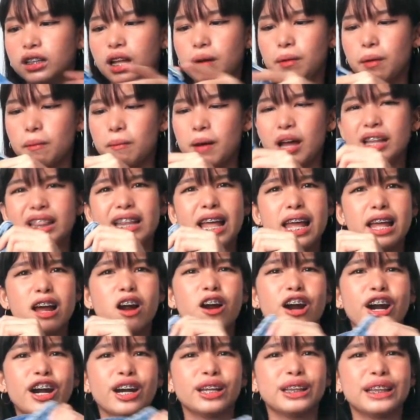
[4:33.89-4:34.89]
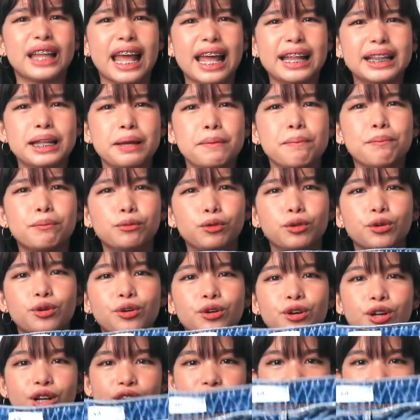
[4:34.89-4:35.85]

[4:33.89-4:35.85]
Tama ba? De or denim blue.